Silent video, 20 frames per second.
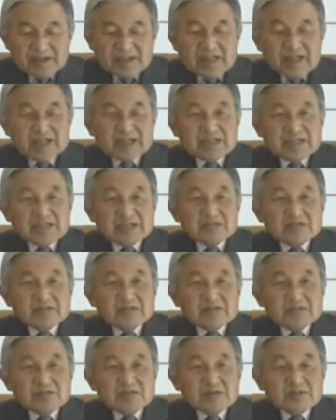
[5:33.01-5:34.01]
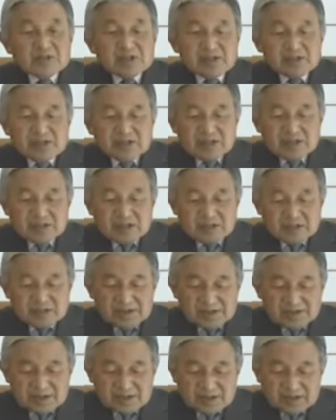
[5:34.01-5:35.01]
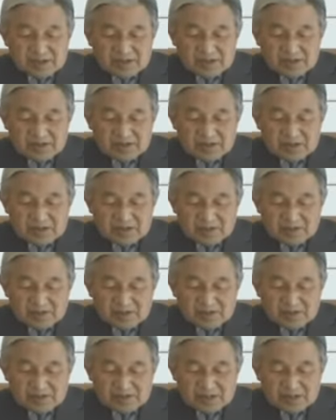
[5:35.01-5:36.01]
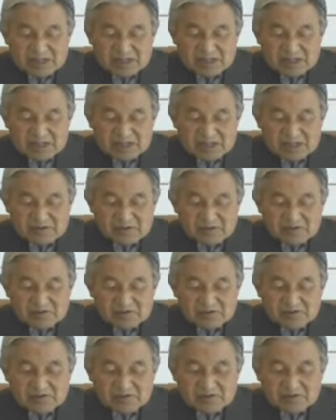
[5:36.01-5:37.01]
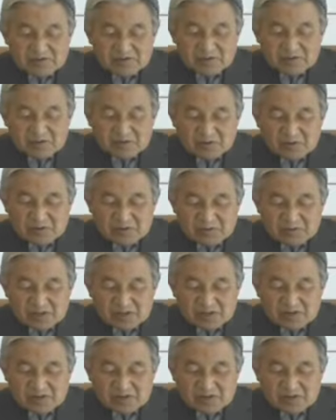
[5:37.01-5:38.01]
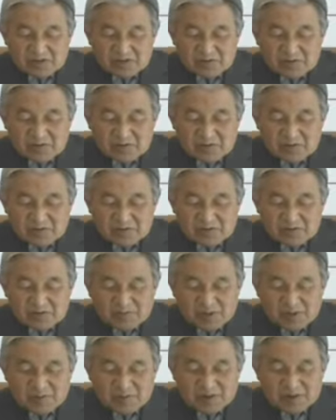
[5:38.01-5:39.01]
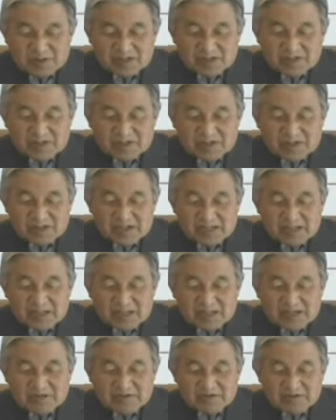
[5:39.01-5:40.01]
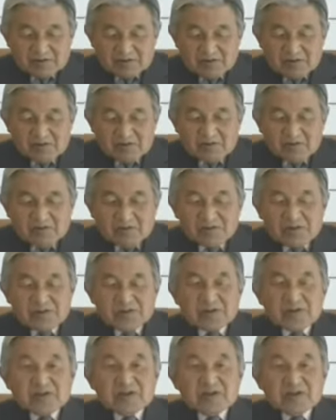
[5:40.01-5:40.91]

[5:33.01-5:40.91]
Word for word: 被災者と共にそれぞれの地域の復興の道のりを見守り続けていくことを